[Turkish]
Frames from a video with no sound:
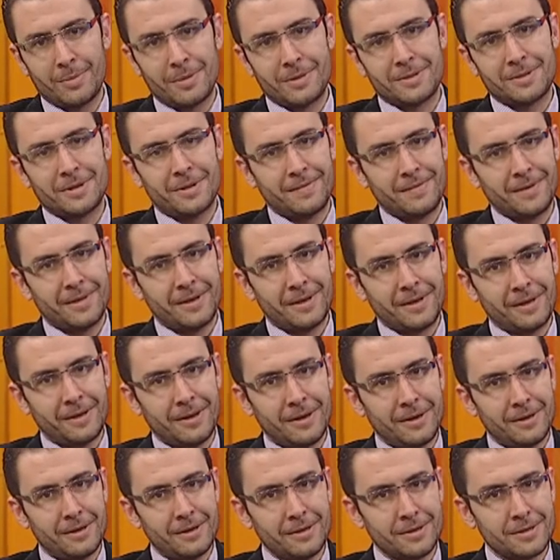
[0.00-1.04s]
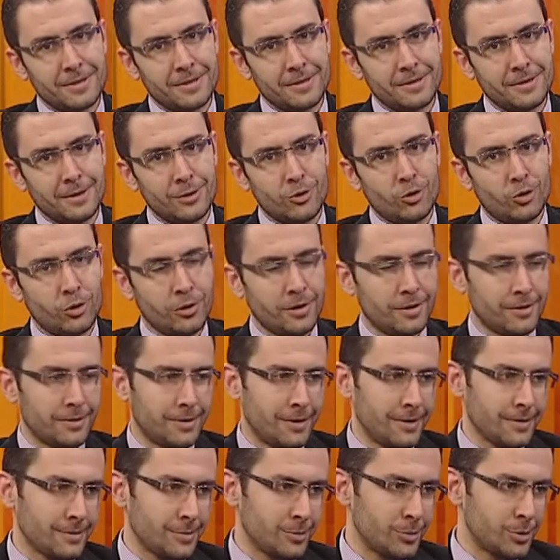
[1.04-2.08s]
bir mesafeden geldi aslında.
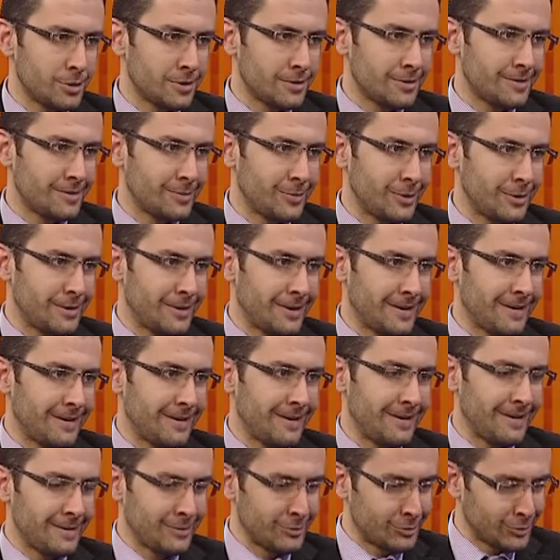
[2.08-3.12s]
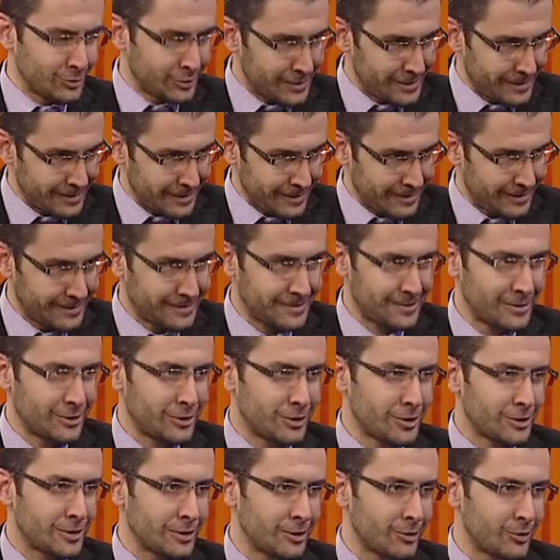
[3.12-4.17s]
Konya'dan, bizi kırmadan geldi. Bunun için de ayrıca
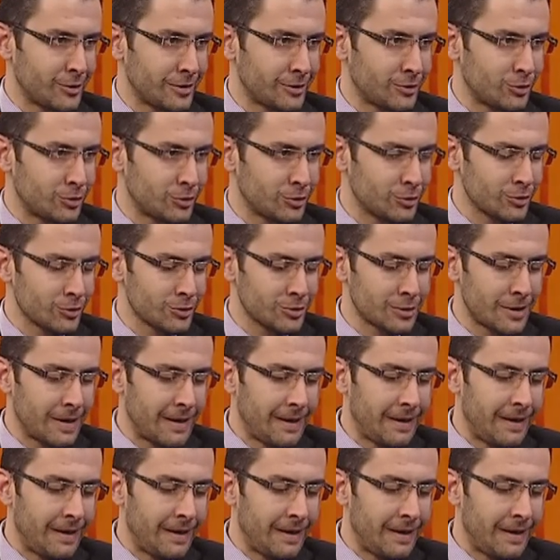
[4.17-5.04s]
teşekkür ediyoruz.